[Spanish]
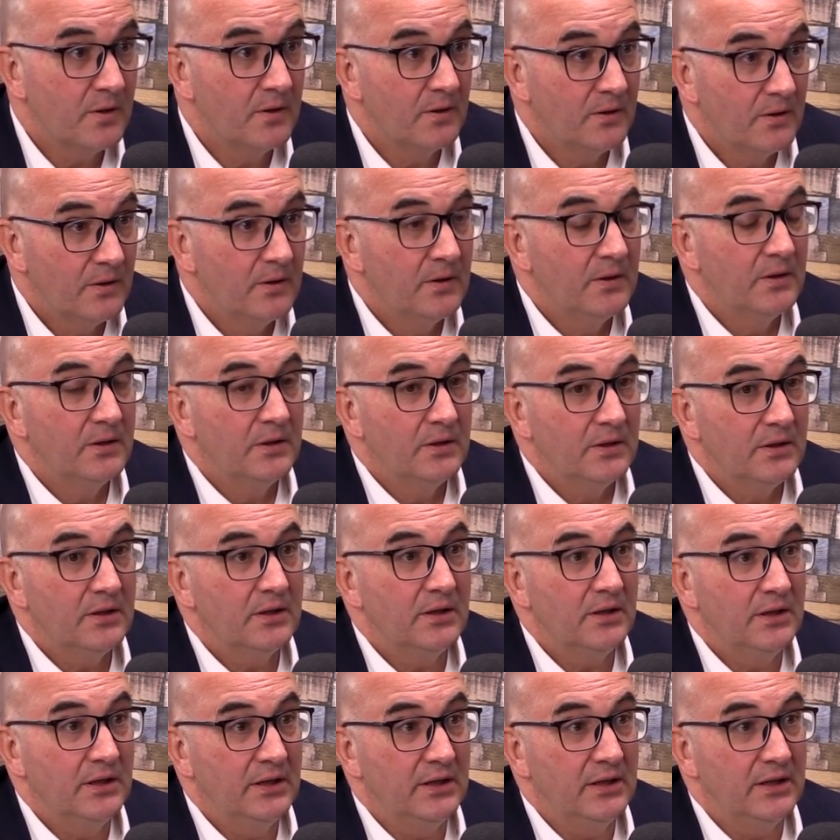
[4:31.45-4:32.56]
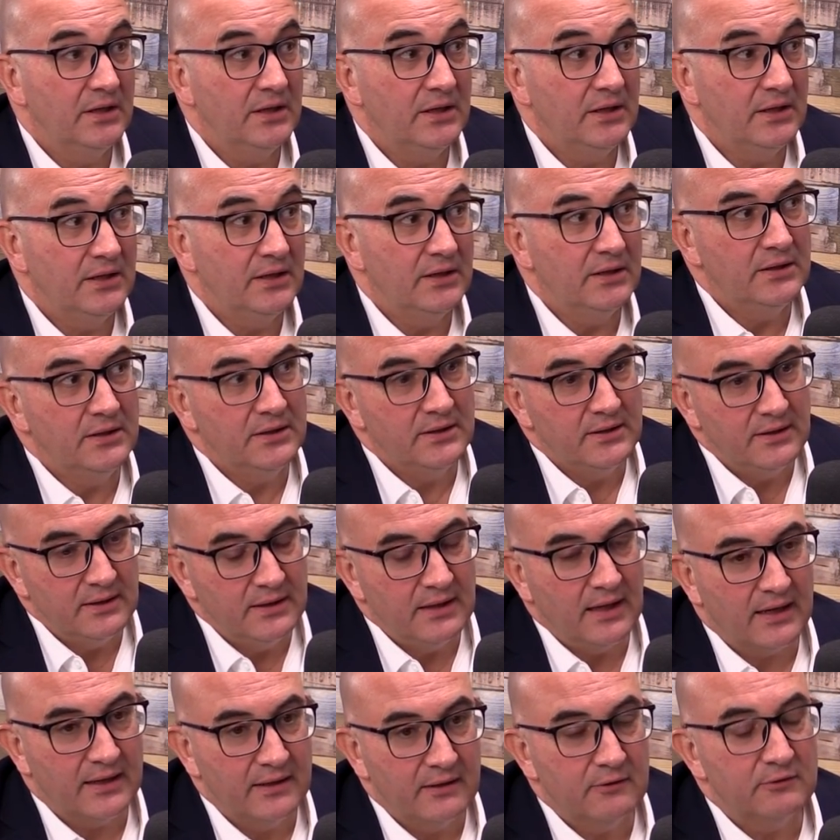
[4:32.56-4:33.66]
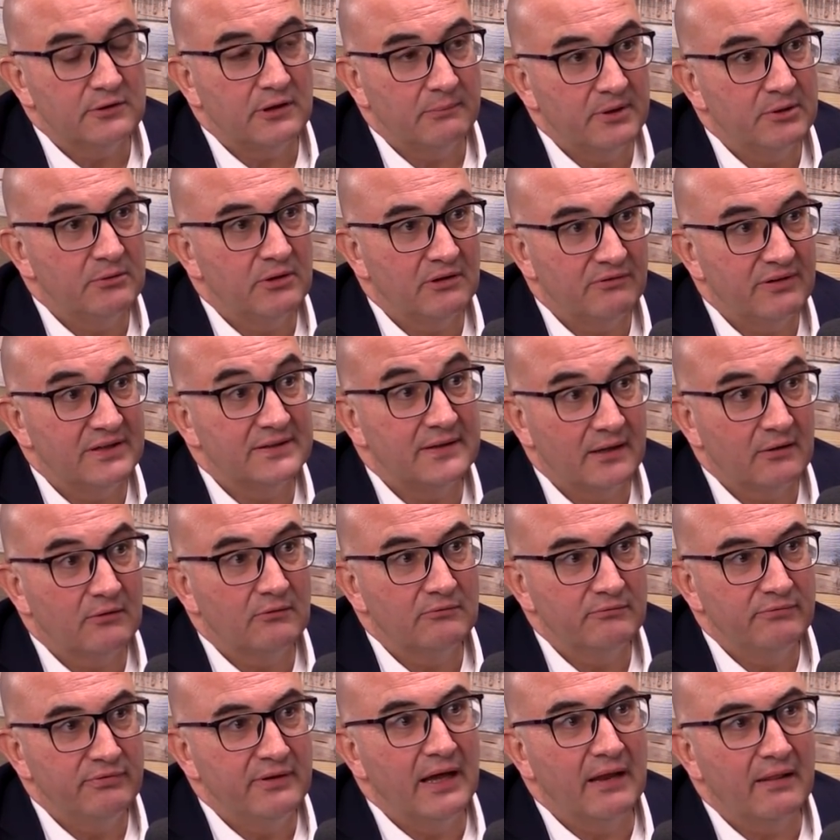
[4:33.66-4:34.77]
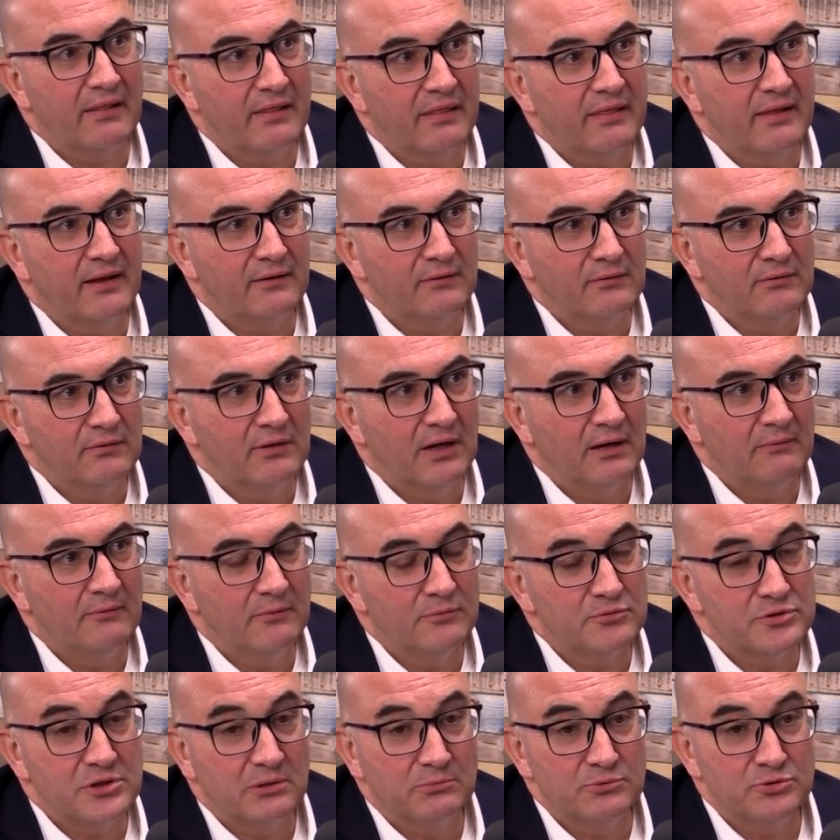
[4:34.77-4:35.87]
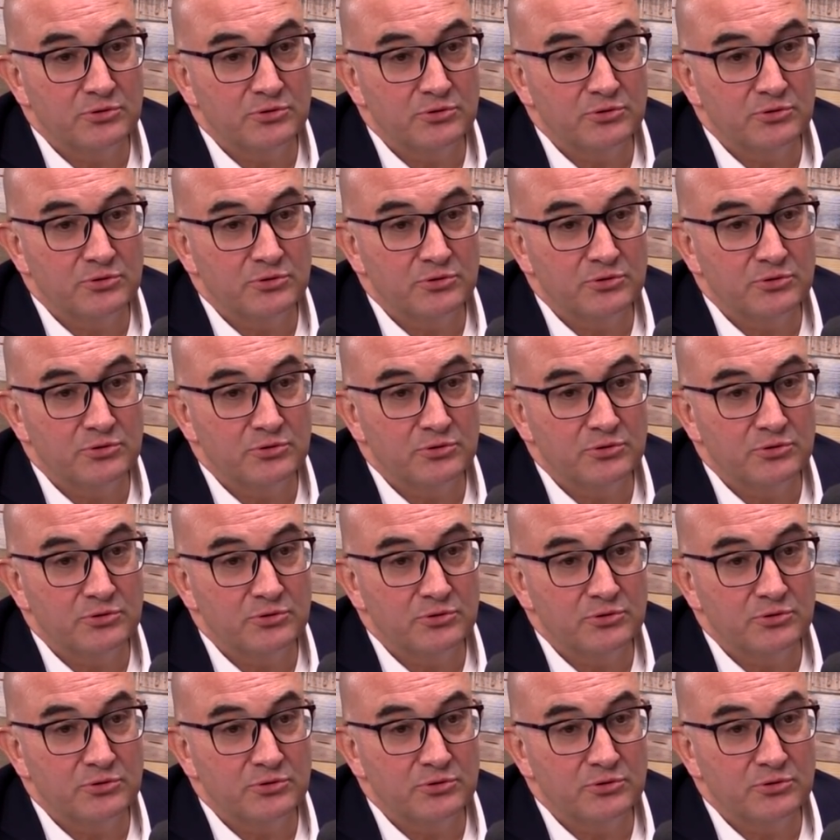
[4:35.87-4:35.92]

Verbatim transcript: Mm. Y, ha generado también una falta de confianza. ¿no? A mí me gusta